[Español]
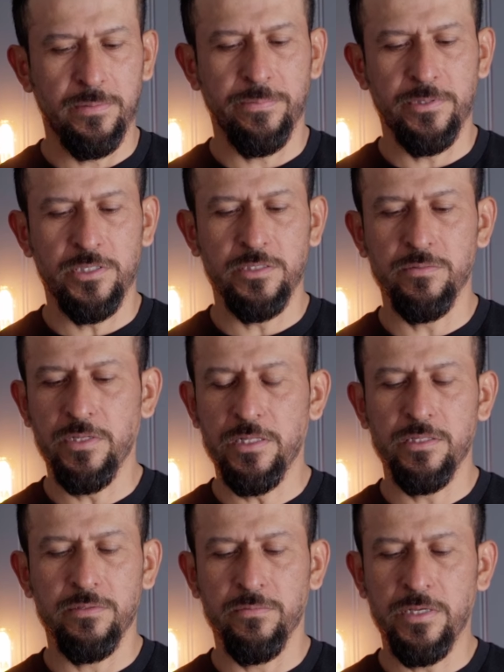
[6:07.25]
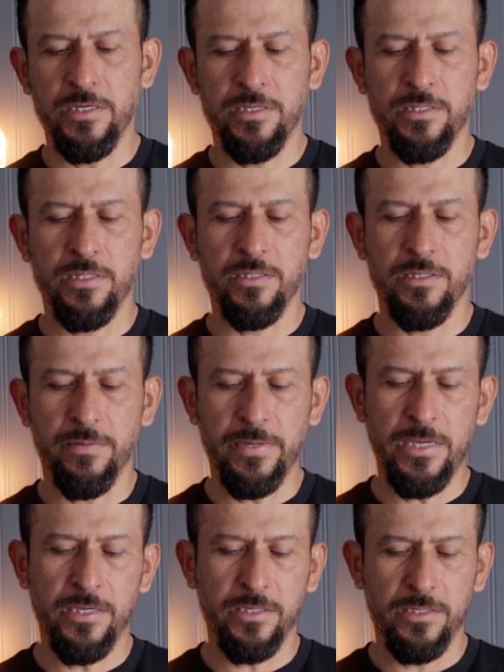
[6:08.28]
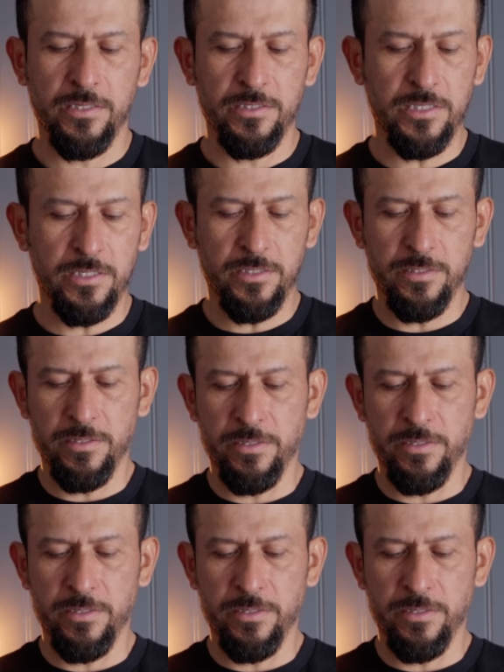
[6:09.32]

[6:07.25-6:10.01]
pues es una, una, navaja que esa